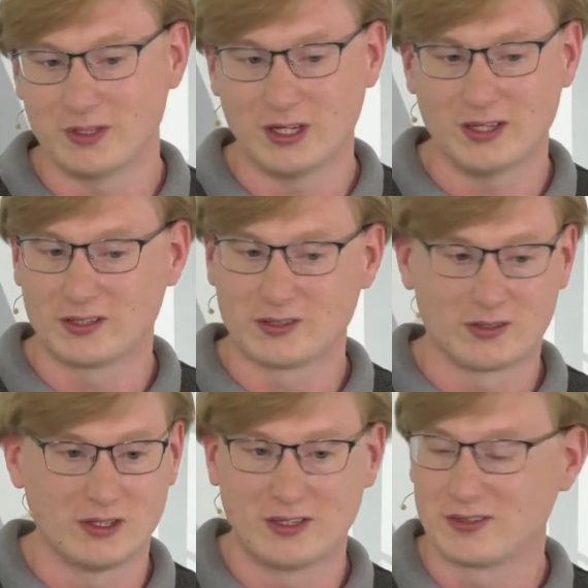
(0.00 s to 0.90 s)
da echt
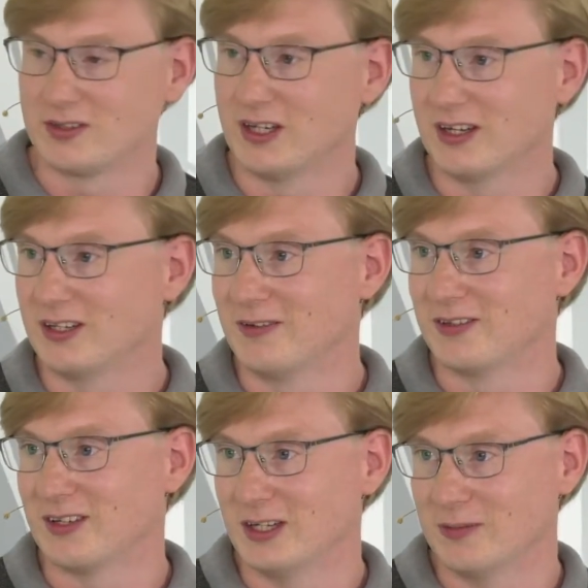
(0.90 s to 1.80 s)
nichts Negatives
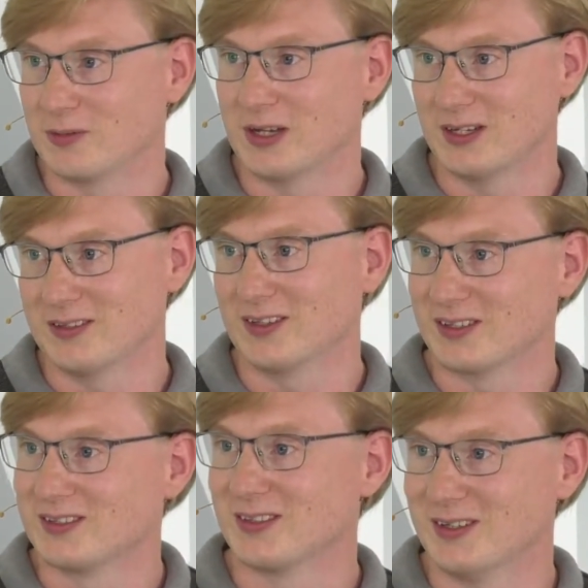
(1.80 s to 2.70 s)
erlebt, ehrlich
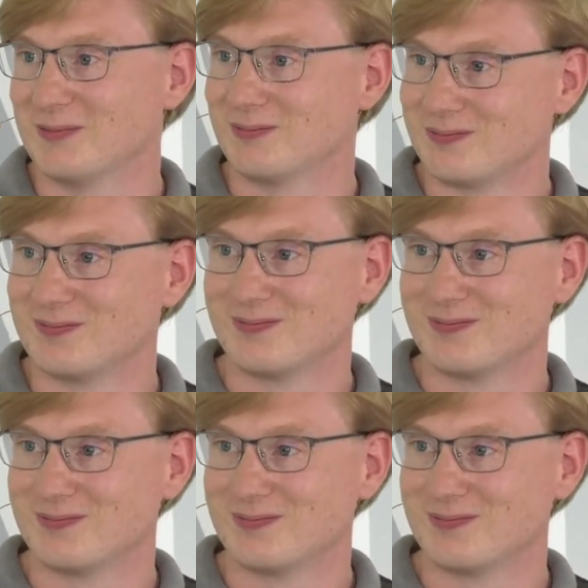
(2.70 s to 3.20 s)
gesagt. Ja. Gut.